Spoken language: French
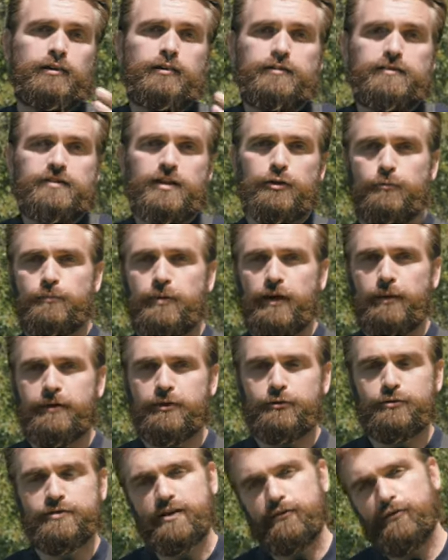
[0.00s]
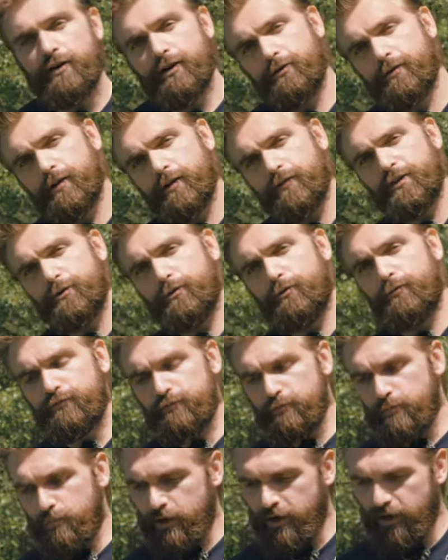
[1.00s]
Ça nous permet de savoir que la vidéo
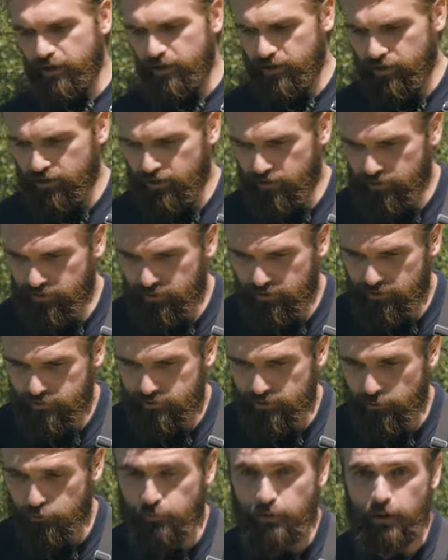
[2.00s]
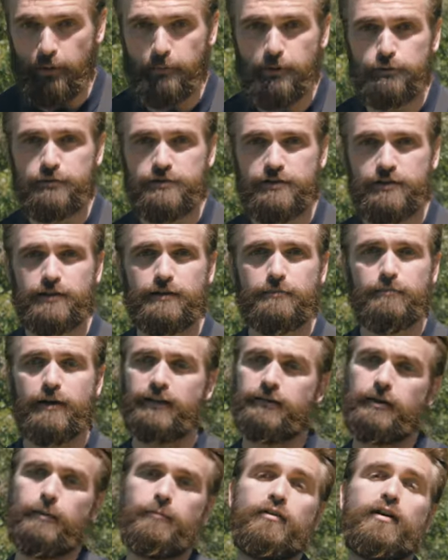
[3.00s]
vous plaît et ça nous permet aussi
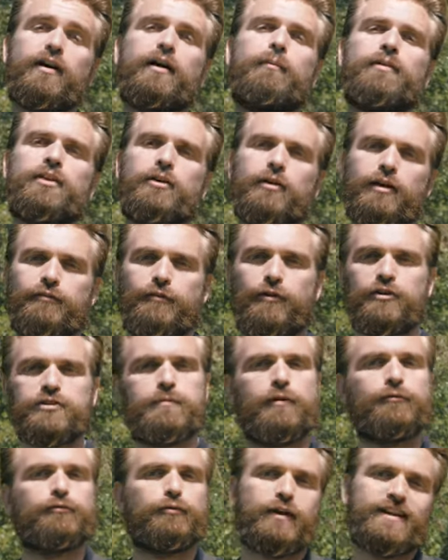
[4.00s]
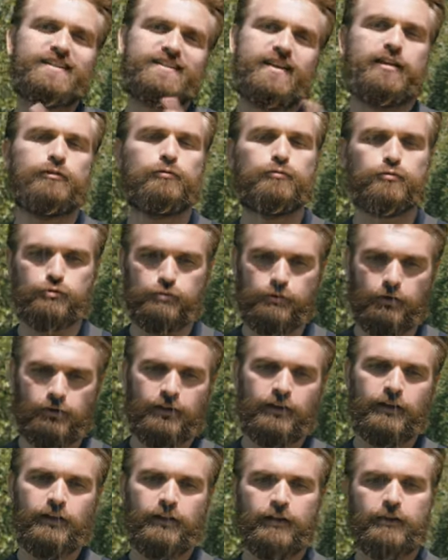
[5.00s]
bah, d'avoir un meilleur référencement. En tout cas, ça aide toujours.
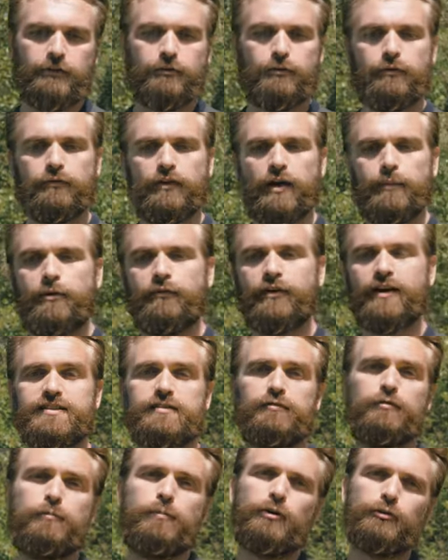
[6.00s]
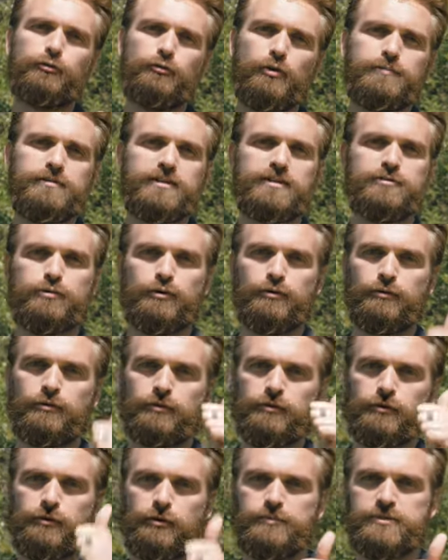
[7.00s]
Donc vraiment, ça vous prend deux petites
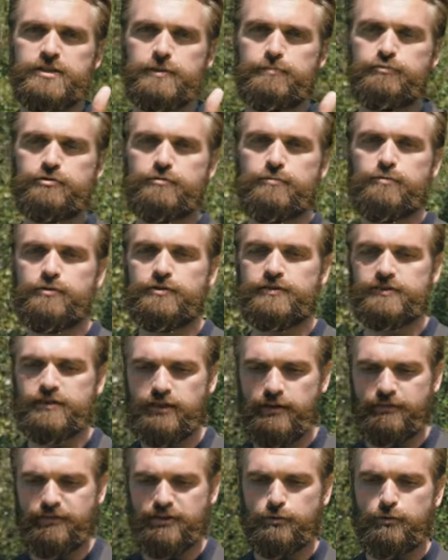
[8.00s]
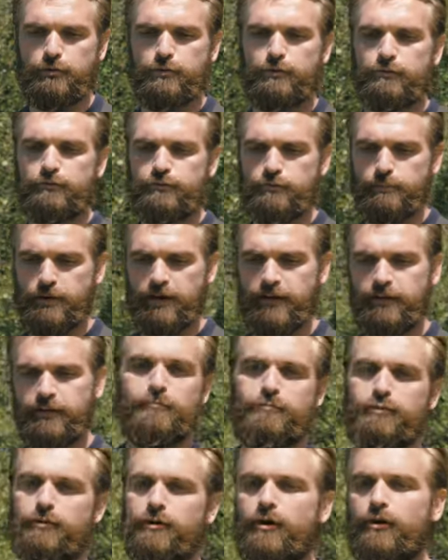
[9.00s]
secondes, le petit pouce bleu si la vidéo vous plaît.
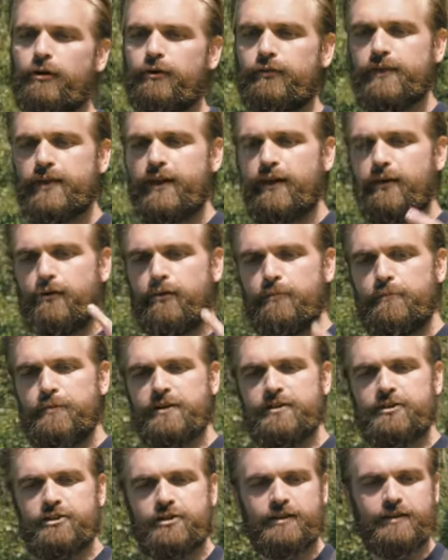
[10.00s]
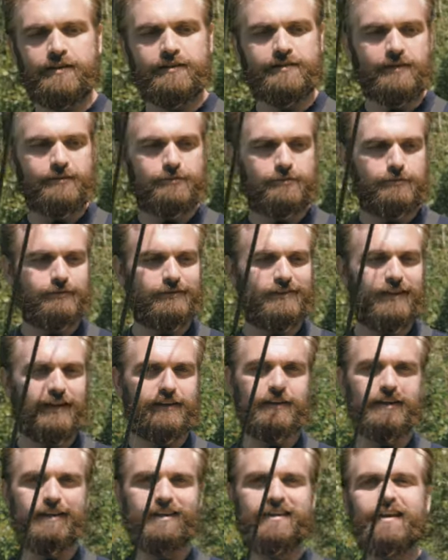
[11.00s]
Pour en revenir au pitching, c'est une
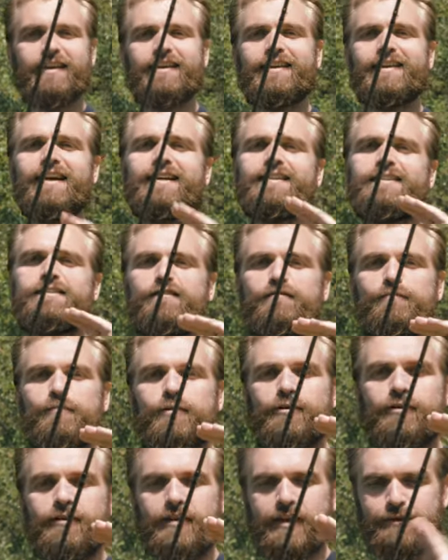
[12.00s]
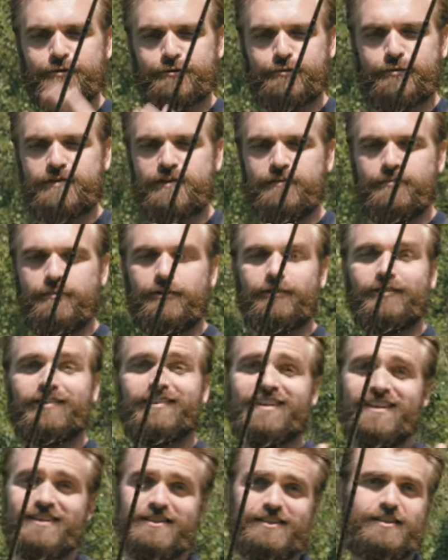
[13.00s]
technique qui est quasiment exclusivement
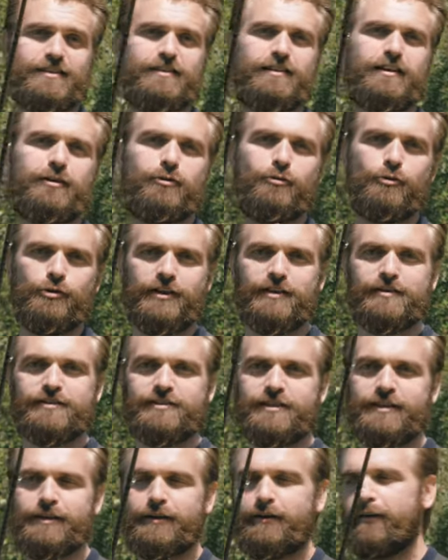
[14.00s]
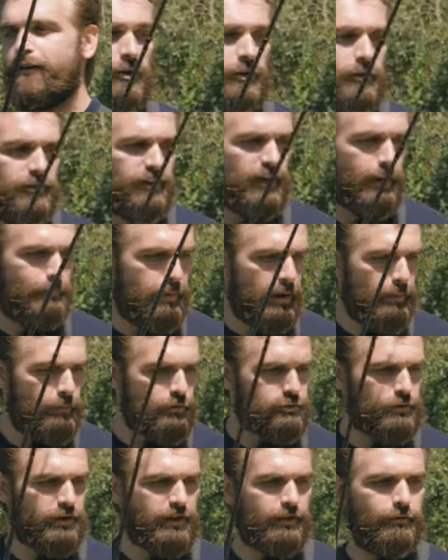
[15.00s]
destinée au casting. Il n'y a pas
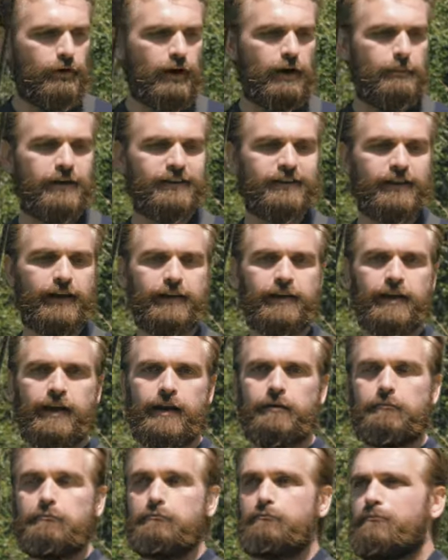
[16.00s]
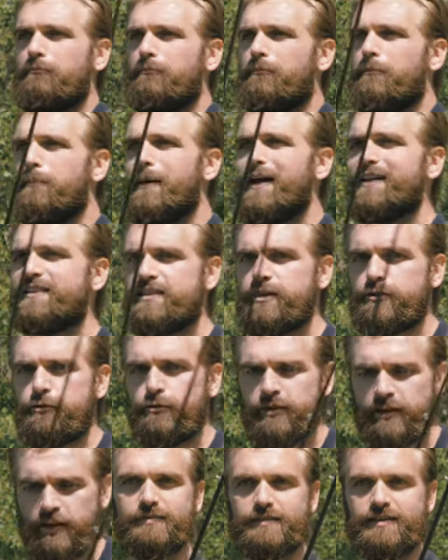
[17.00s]
besoin d'avoir un matériel
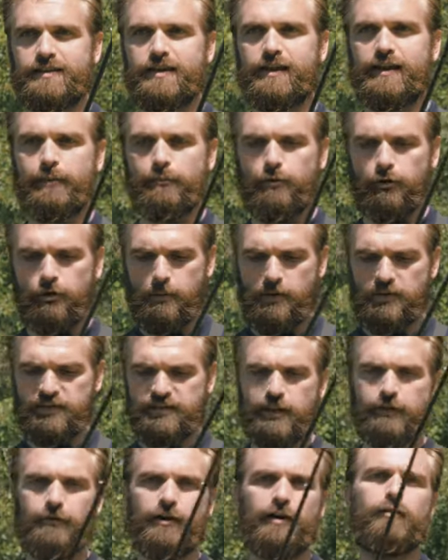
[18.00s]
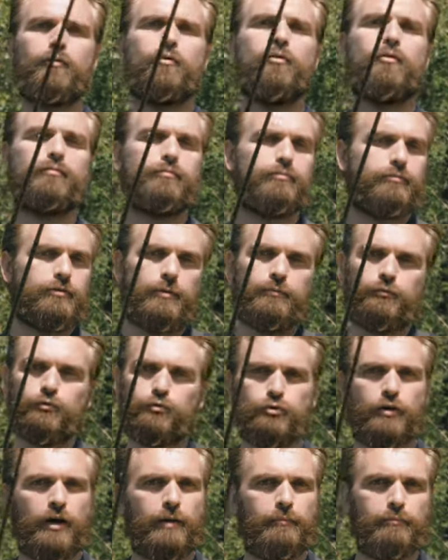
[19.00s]
particulier. Ce qui est quand même recommandé, c'est d'avoir comme
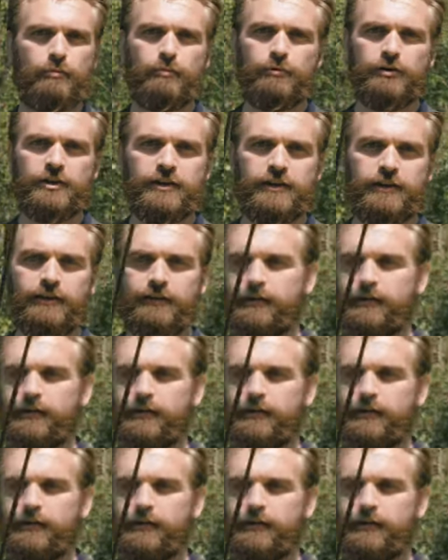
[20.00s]
toujours un bon moulinet.